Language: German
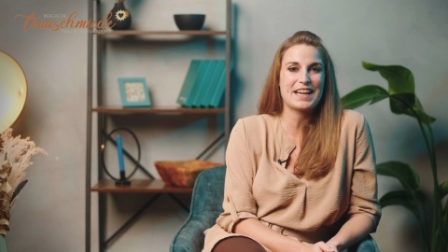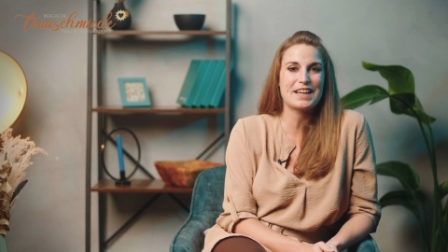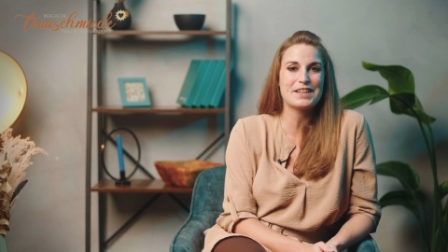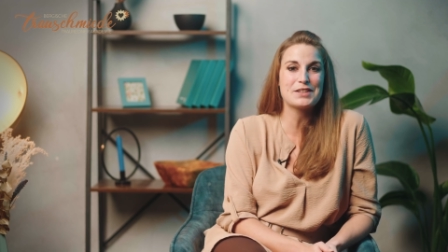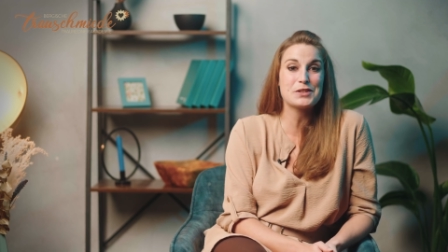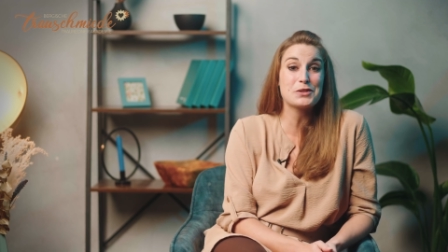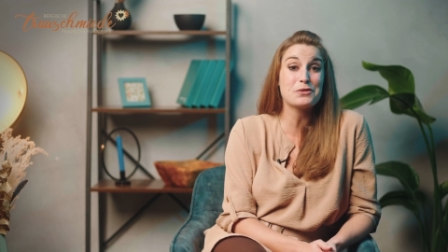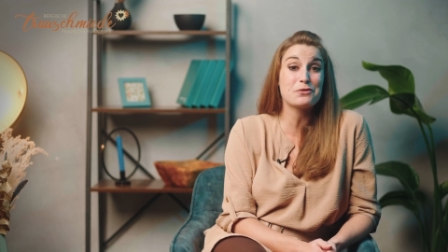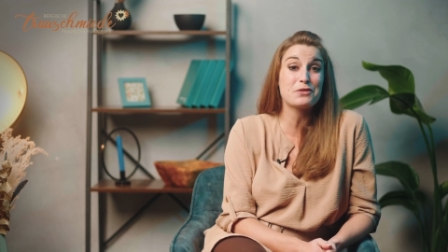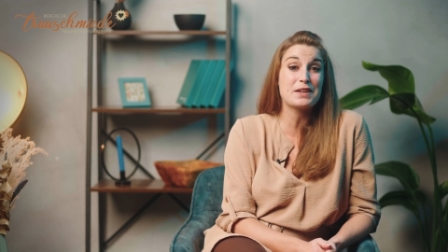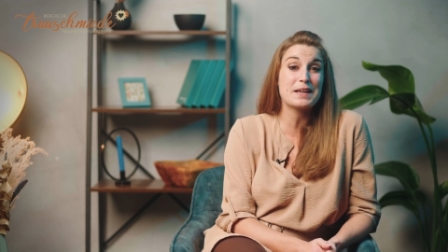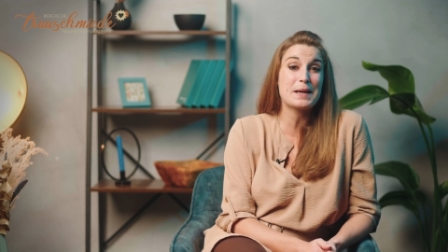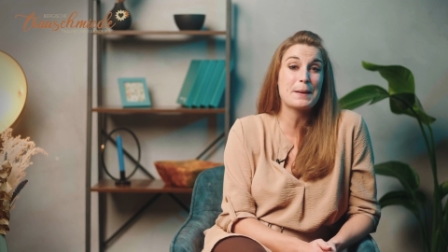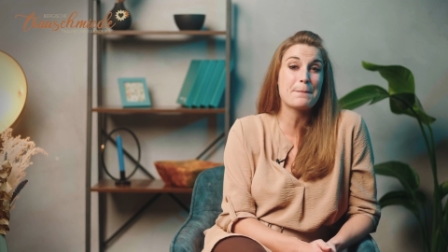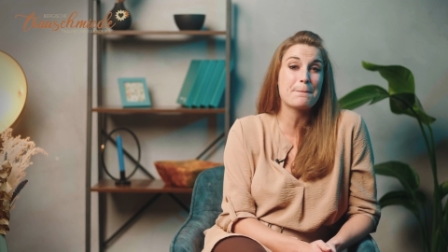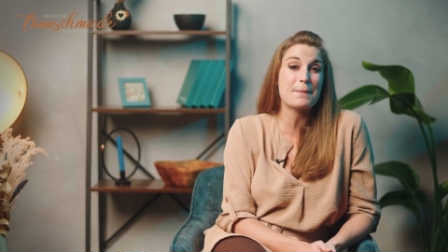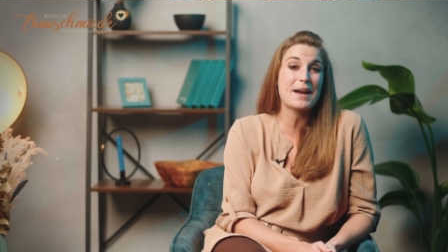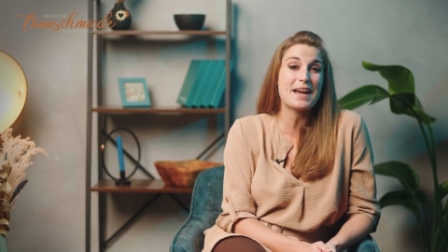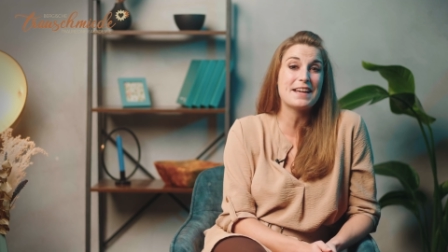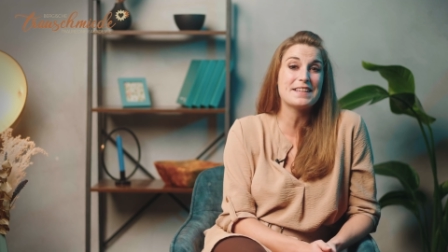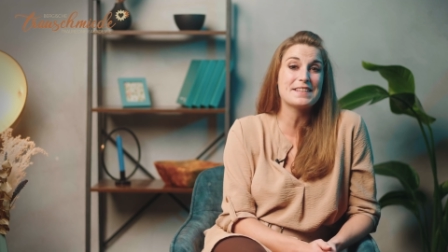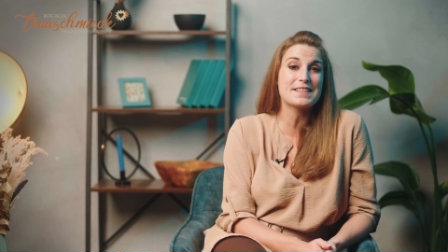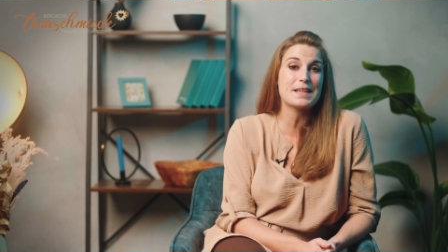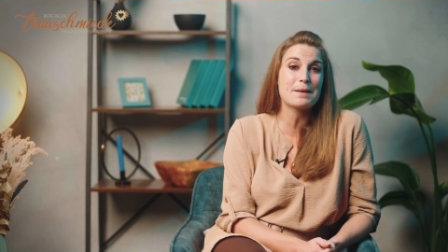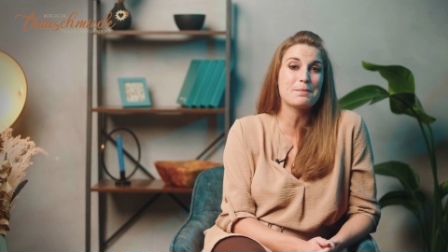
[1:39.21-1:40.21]
kannst und wir
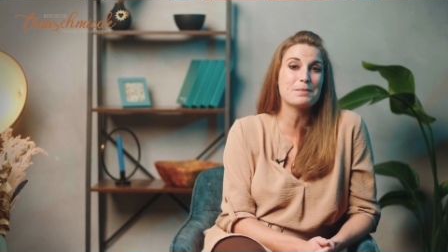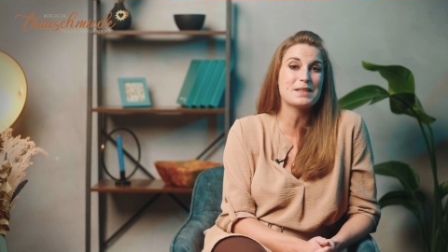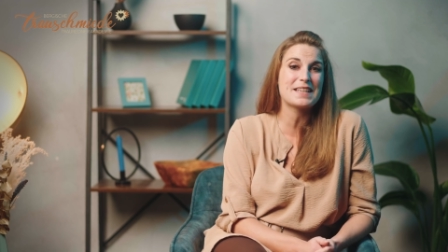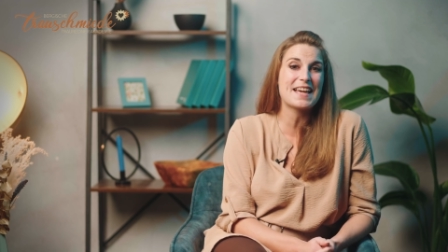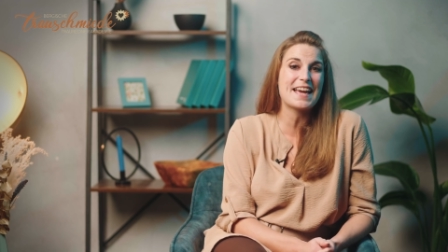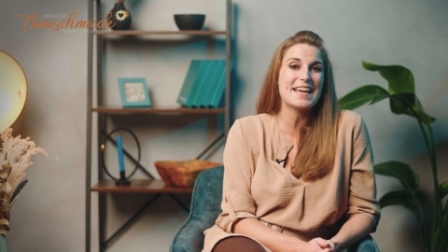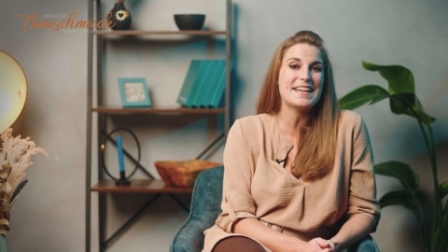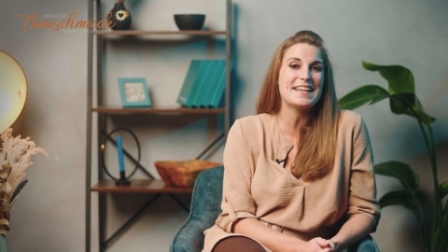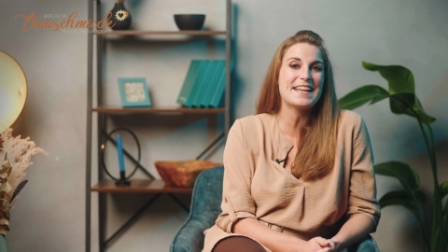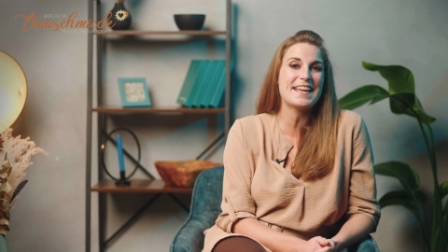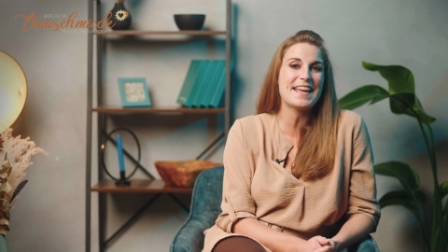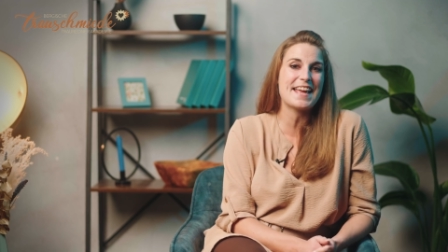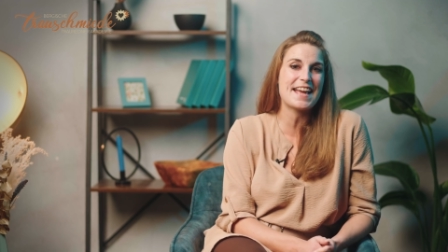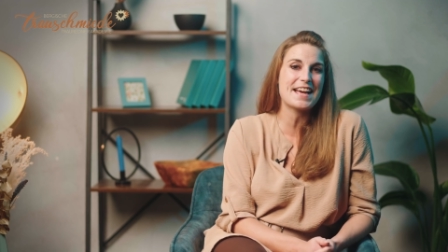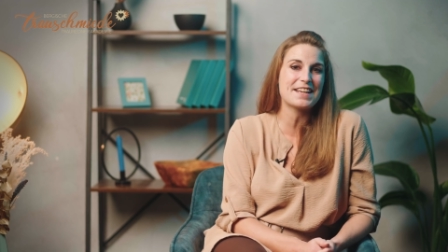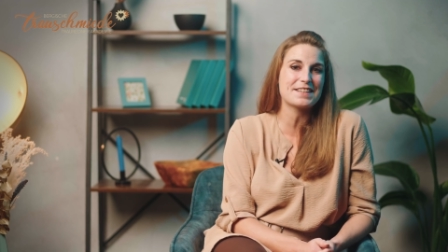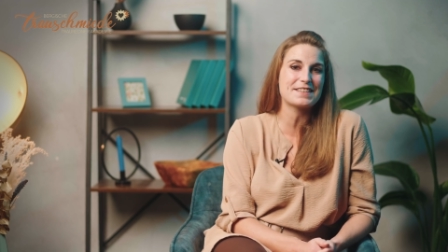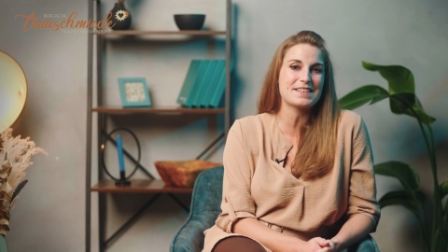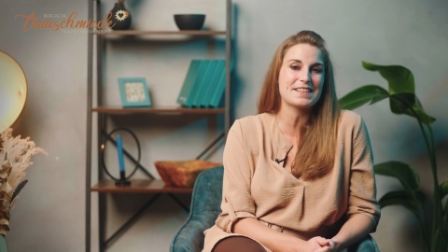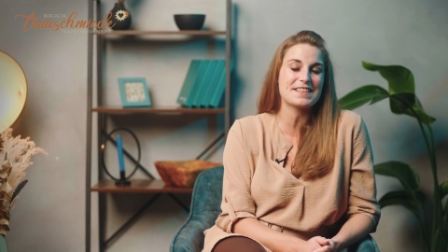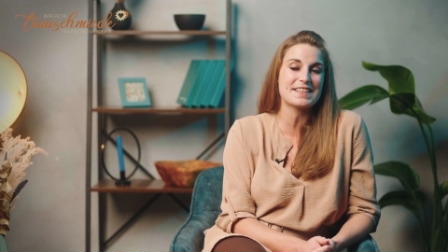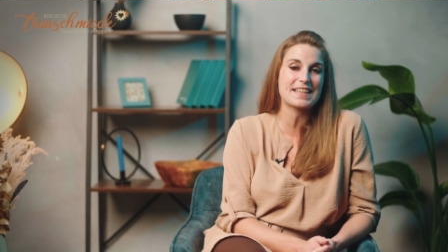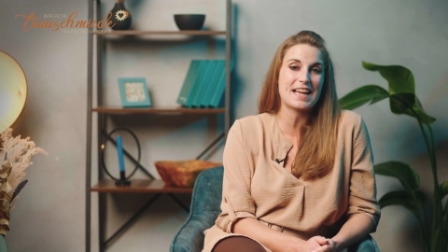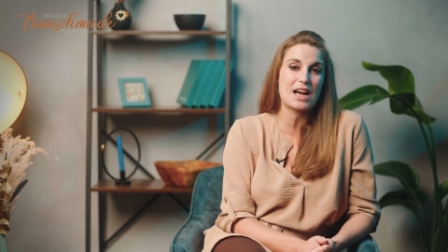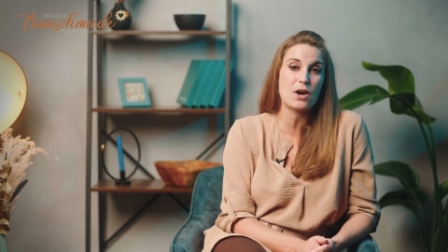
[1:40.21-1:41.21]
gemeinsam deine
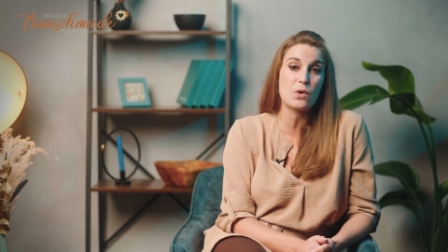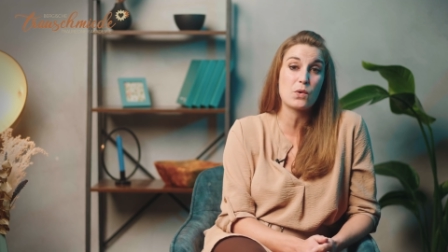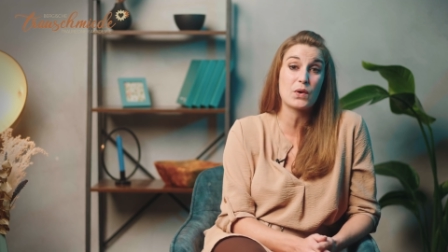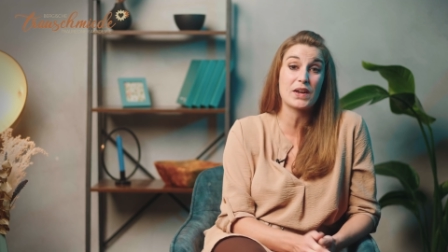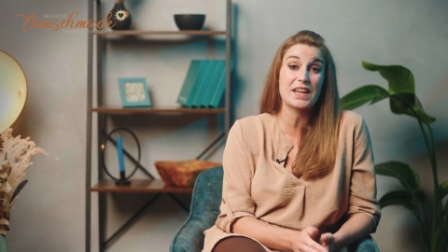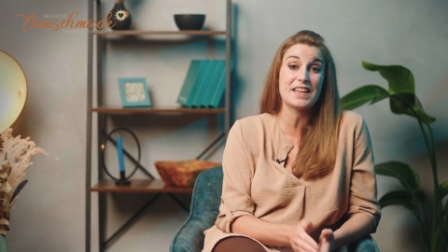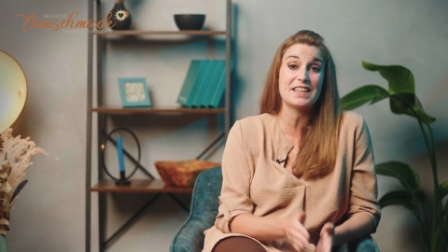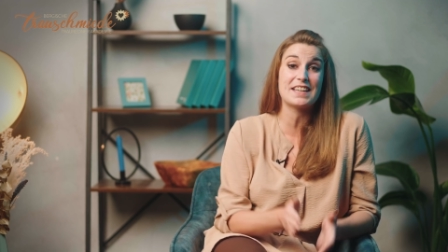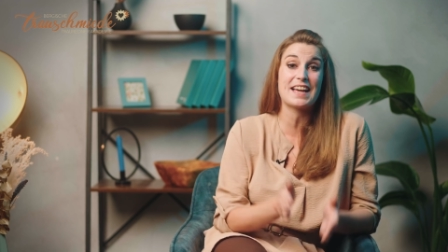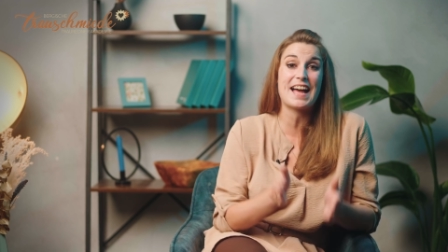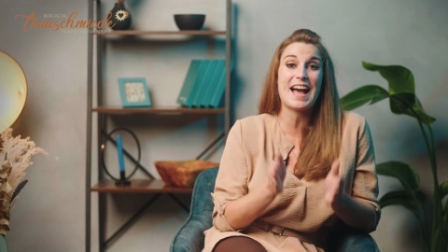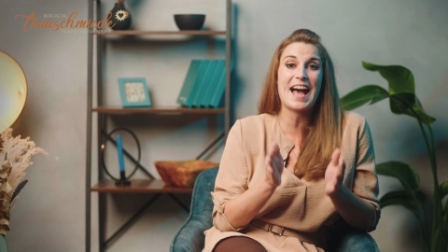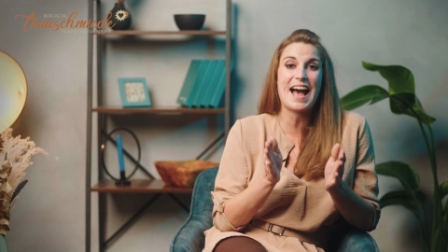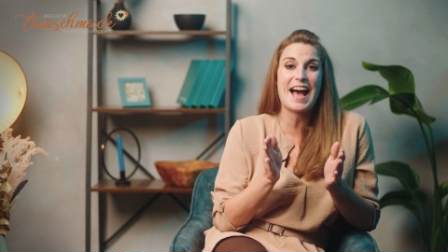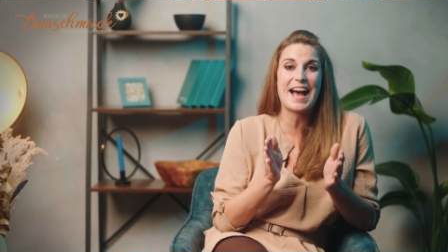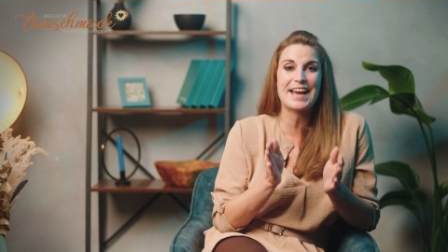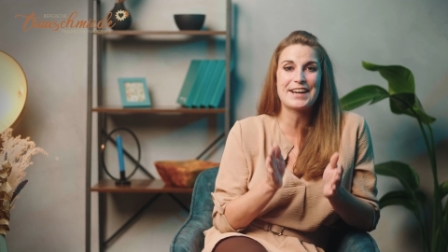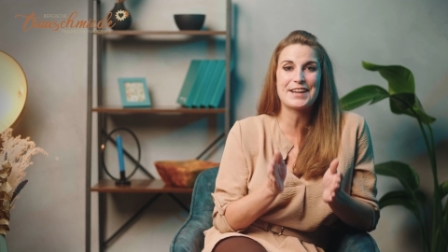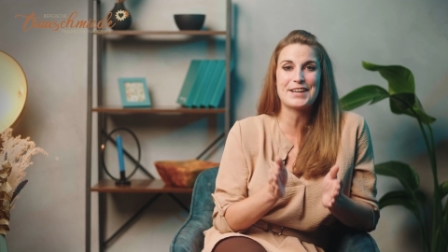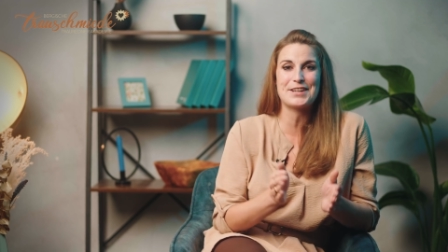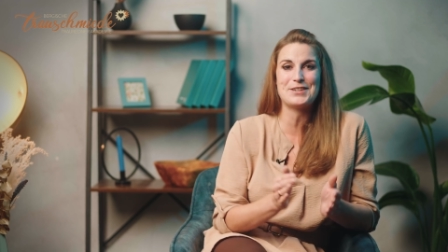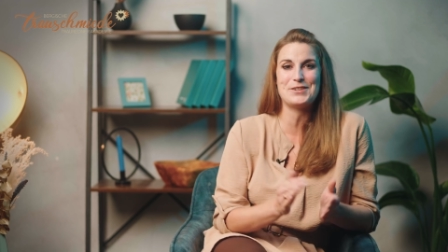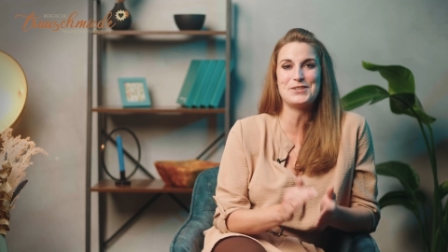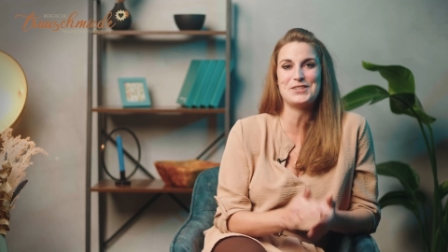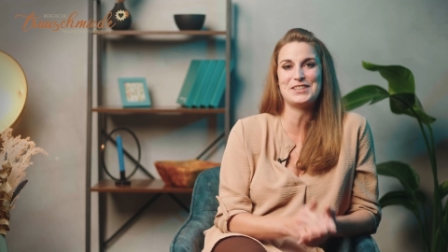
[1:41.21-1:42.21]
erste Traurede
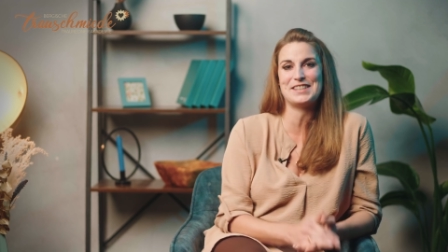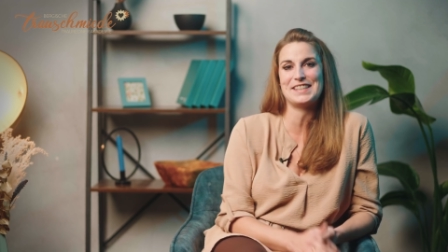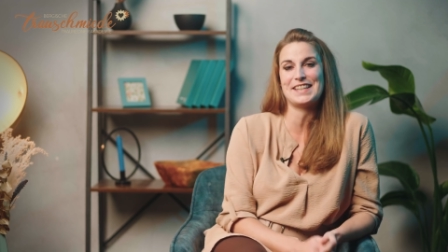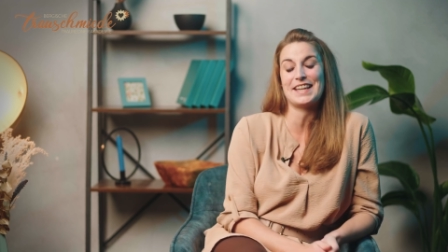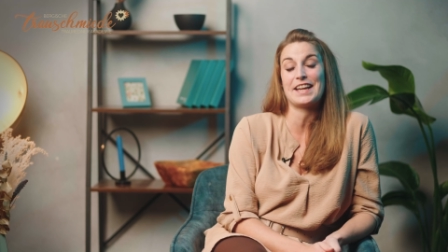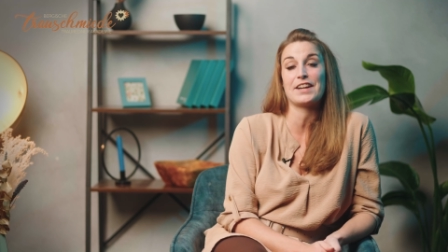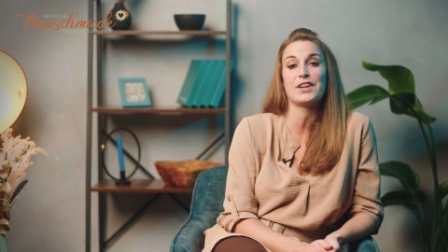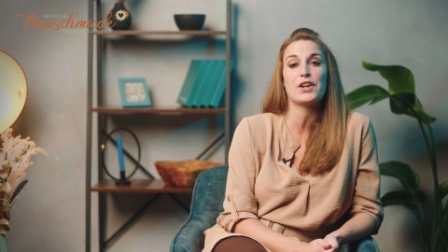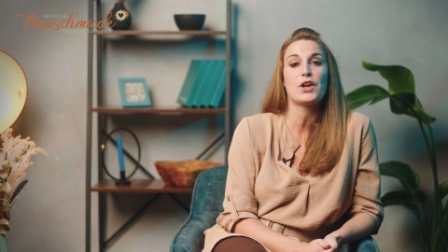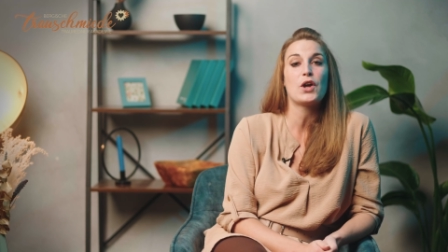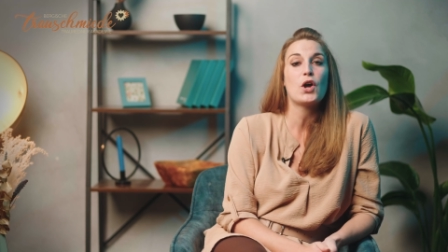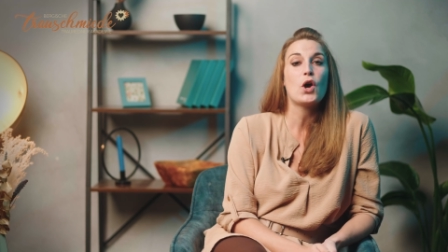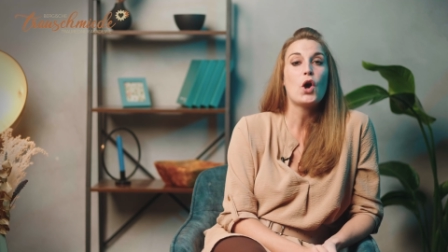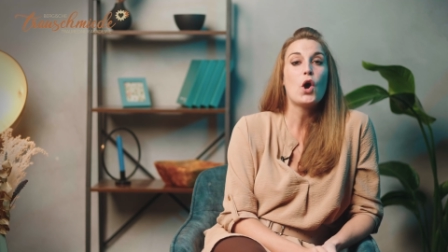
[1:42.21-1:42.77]
analysieren.